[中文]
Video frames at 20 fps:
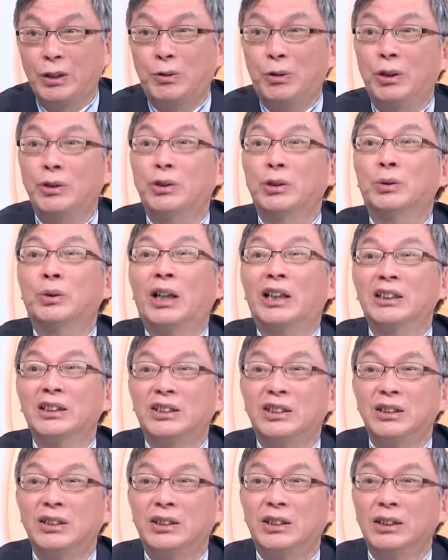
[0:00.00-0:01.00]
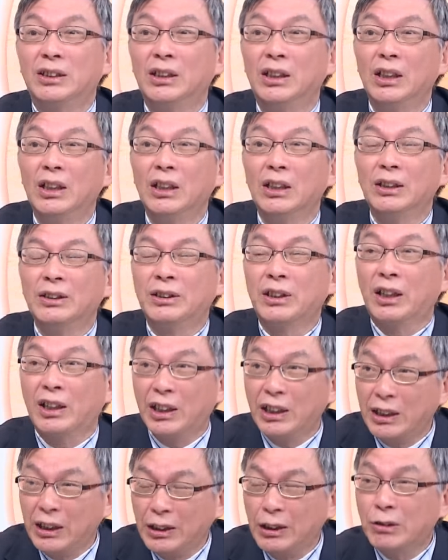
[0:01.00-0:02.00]
一个全球化的经济。嗯，那
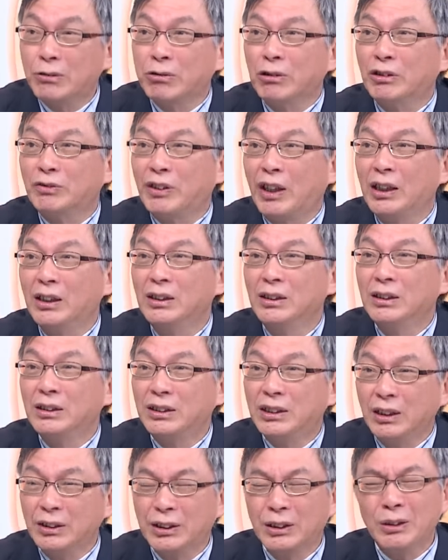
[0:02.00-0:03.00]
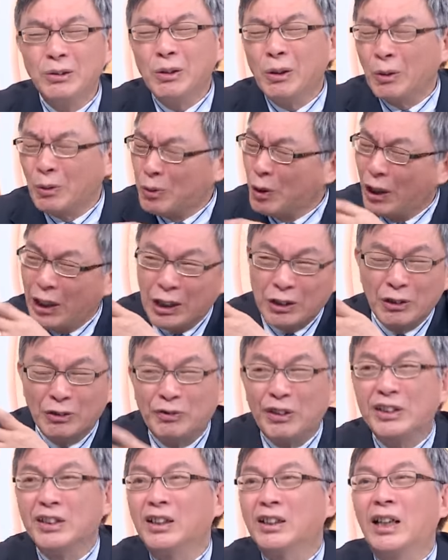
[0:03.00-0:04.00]
黑田的做法，相信，因为我原来就
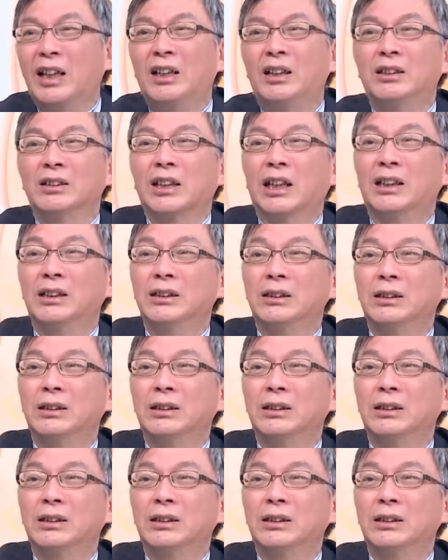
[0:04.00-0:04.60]
非常看好他。